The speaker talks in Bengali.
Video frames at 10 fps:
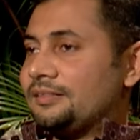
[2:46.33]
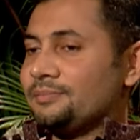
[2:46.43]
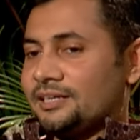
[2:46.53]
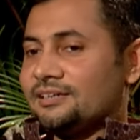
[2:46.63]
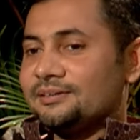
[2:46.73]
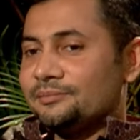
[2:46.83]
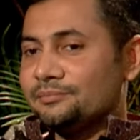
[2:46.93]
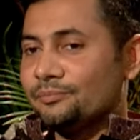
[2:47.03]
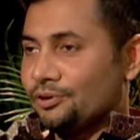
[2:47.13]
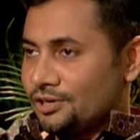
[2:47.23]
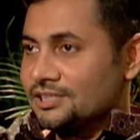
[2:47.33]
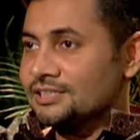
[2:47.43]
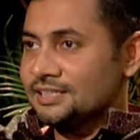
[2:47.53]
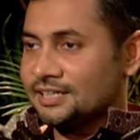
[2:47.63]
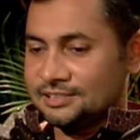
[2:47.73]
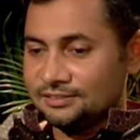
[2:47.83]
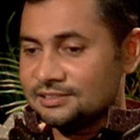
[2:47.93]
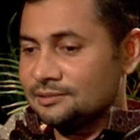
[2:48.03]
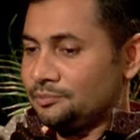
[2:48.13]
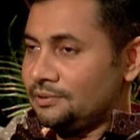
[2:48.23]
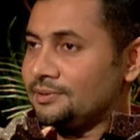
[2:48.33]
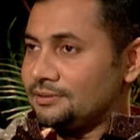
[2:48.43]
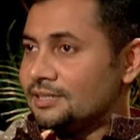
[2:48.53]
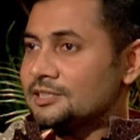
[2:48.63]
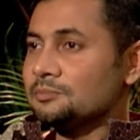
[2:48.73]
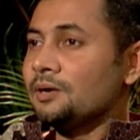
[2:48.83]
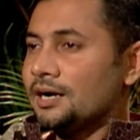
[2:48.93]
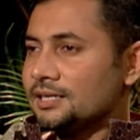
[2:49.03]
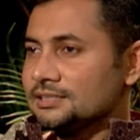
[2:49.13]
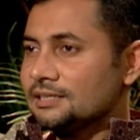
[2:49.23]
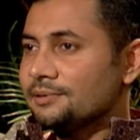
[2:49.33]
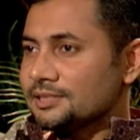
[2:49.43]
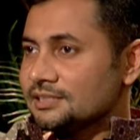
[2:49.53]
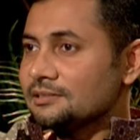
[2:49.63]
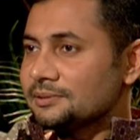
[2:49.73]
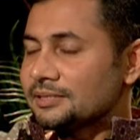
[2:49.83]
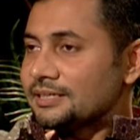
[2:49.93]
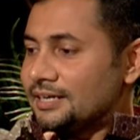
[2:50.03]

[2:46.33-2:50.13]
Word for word: মানে ভরসার জায়গা ছিল যে পোলাবানগুলো স্মার্ট আছে আমার ছেলে মেয়ে